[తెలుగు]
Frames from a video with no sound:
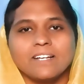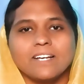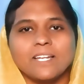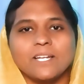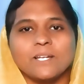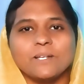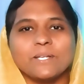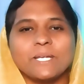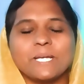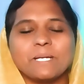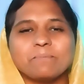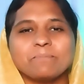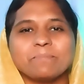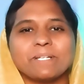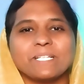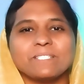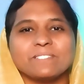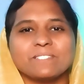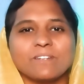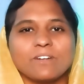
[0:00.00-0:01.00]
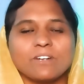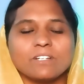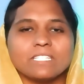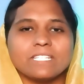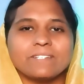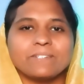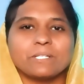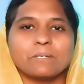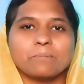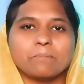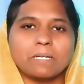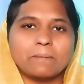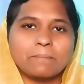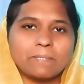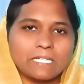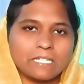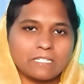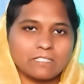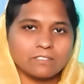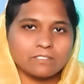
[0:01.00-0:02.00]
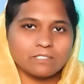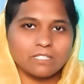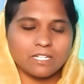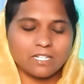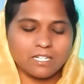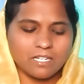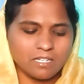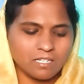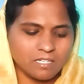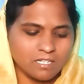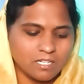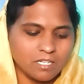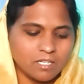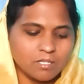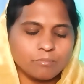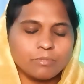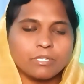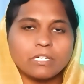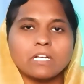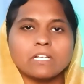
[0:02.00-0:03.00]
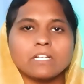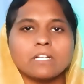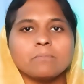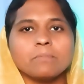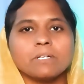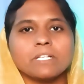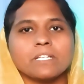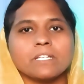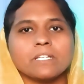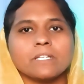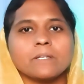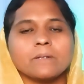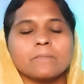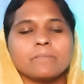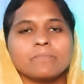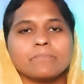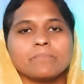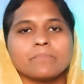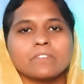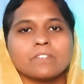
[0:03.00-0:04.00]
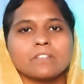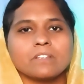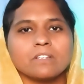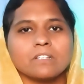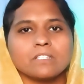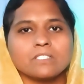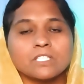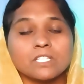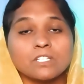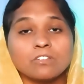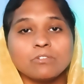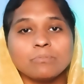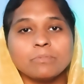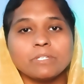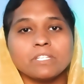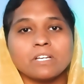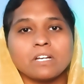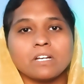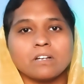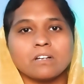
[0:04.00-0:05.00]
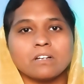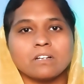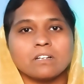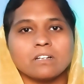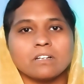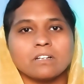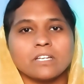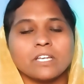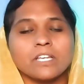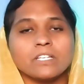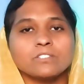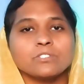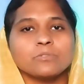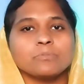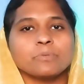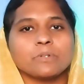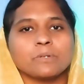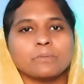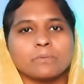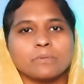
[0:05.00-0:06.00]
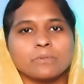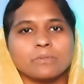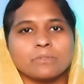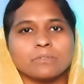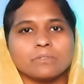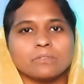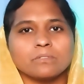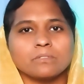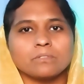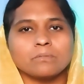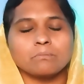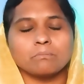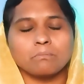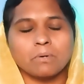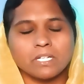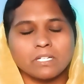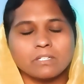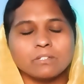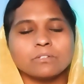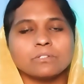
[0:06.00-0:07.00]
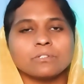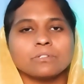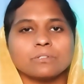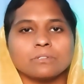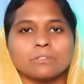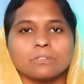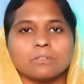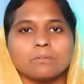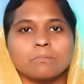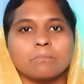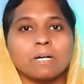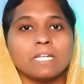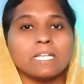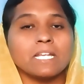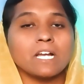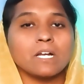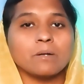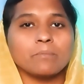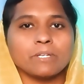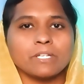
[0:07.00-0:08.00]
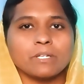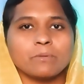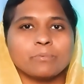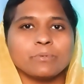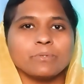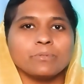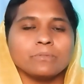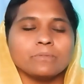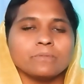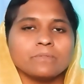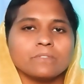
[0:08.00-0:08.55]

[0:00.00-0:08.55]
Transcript: హలలుయ ప్రైజ్ అలాడ్ దేవుడికి మహిమ కలుగును గాక ప్రిలరా మరి శిలో మీద యేసు ప్రభు మన కొరకు బలియాగమైనప్పుడు